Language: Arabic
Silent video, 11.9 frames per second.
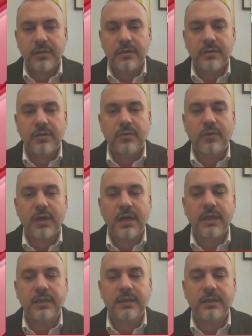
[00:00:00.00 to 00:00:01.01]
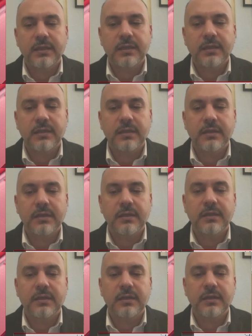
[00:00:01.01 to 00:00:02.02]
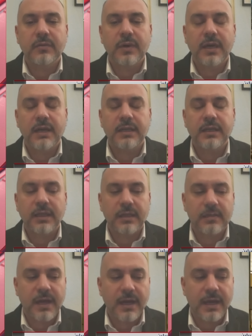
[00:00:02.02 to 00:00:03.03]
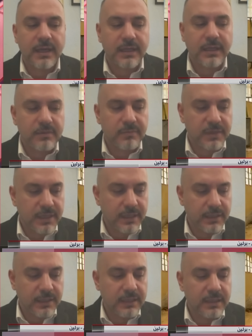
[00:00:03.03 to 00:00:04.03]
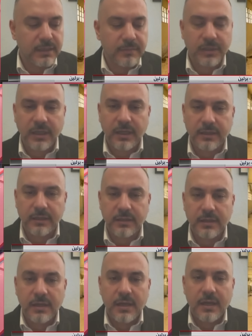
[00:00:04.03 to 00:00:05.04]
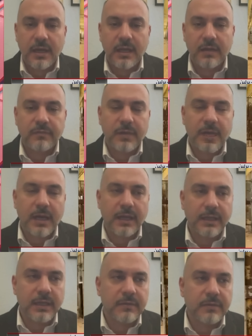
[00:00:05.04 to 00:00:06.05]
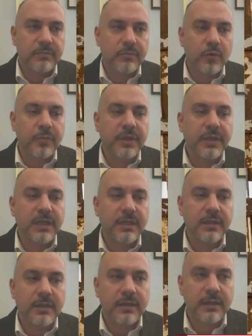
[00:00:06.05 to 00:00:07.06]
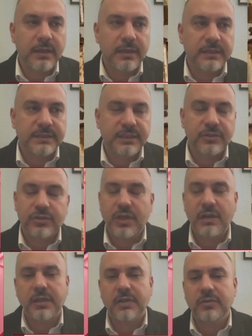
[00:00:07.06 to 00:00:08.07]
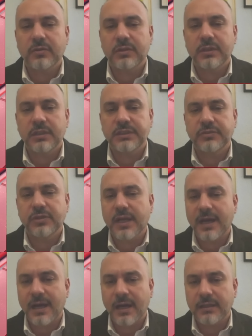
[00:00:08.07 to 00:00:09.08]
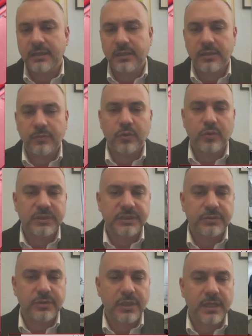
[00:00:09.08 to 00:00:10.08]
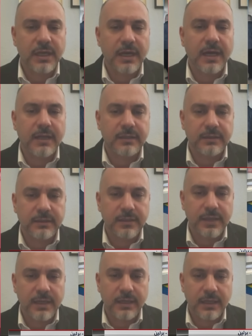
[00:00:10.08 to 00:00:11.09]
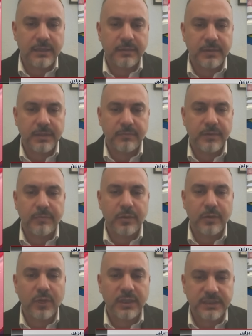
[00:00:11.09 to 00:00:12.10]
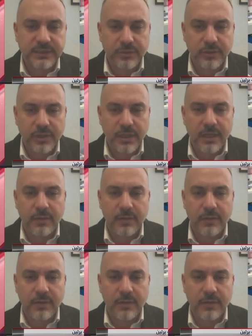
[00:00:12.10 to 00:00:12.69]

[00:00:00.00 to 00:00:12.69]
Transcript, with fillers: وهي آه، وهي المحاكم يعني هي اللي بتقرر هلا احيانا ممكن آه، آه، السجان يقتل السجناء عادي يموتوا السجناء عادي يعني هذا بلغه السجناء